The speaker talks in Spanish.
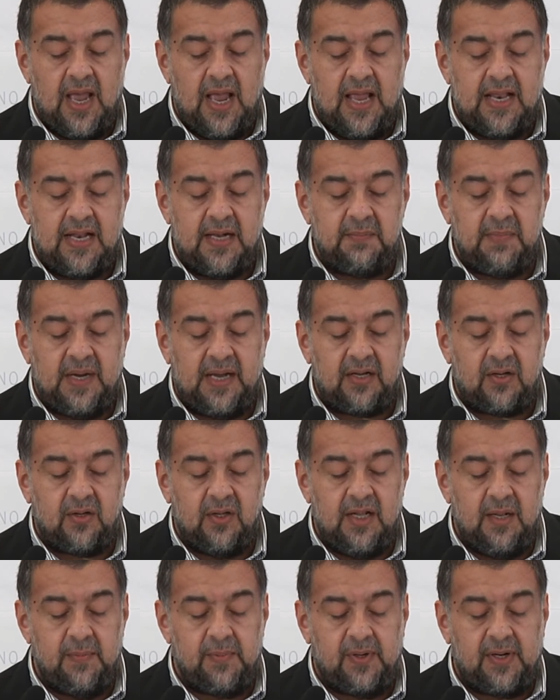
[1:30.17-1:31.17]
en el marco
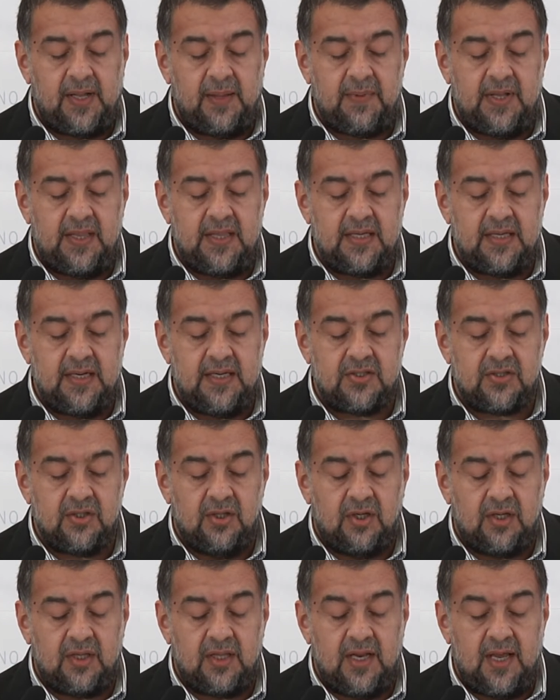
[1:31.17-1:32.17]
del programa de ingreso
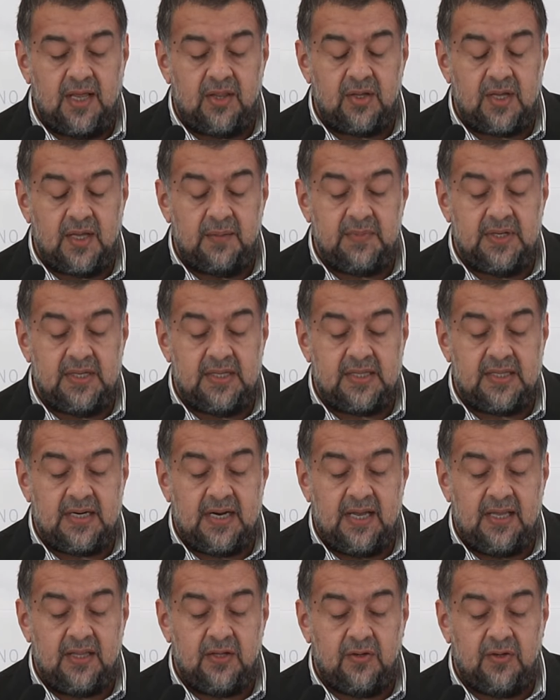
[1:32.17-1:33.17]
ordenado y
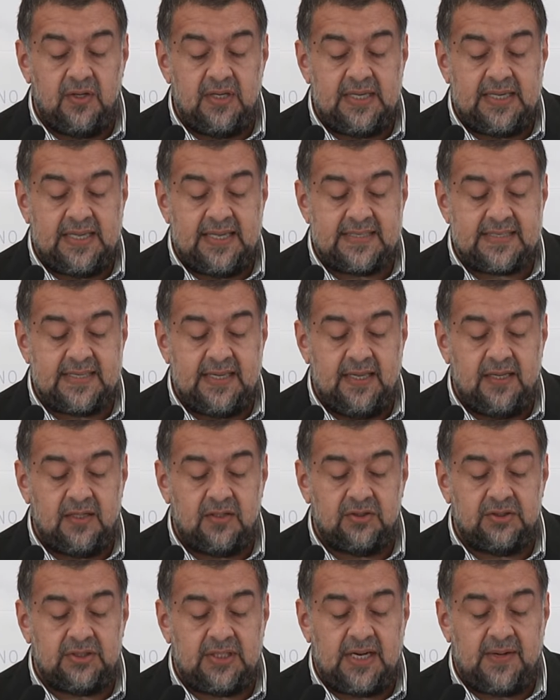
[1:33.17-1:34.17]
administrado y que se
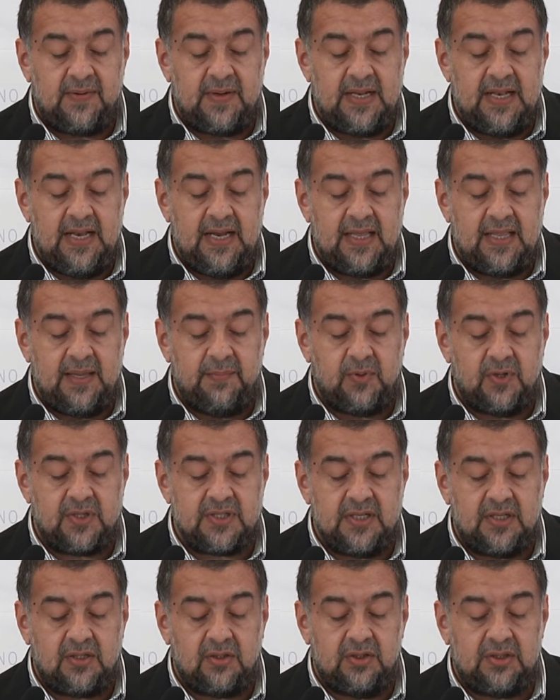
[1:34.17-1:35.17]
encontraba aislada por
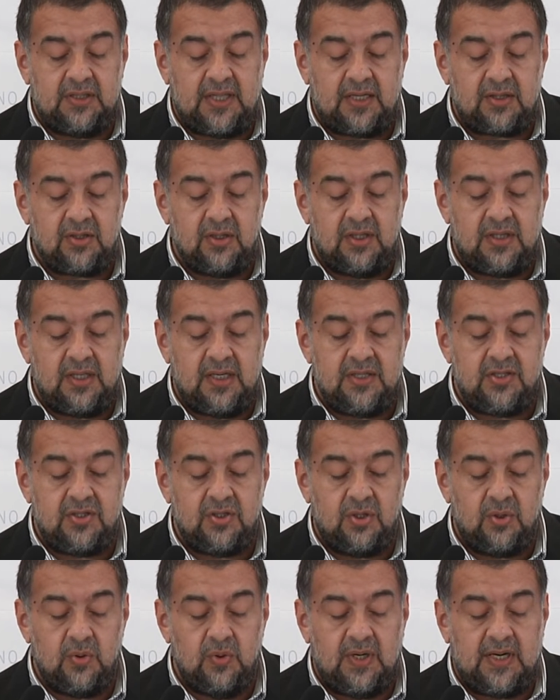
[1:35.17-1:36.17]
ser contacto
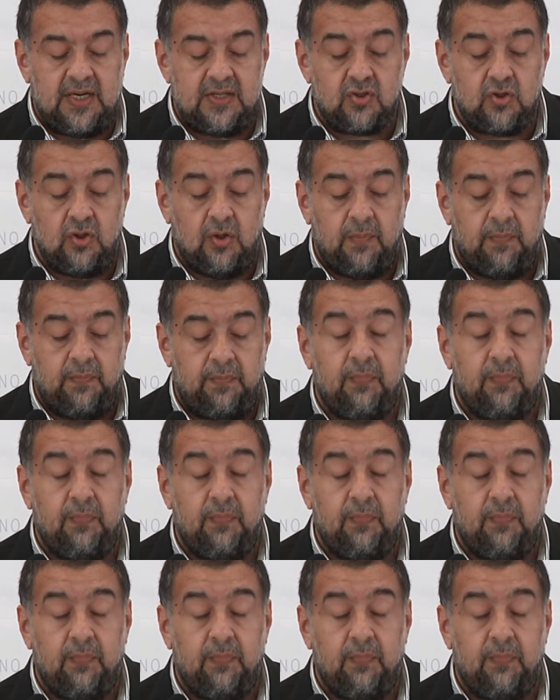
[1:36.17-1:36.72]
estrecho de un caso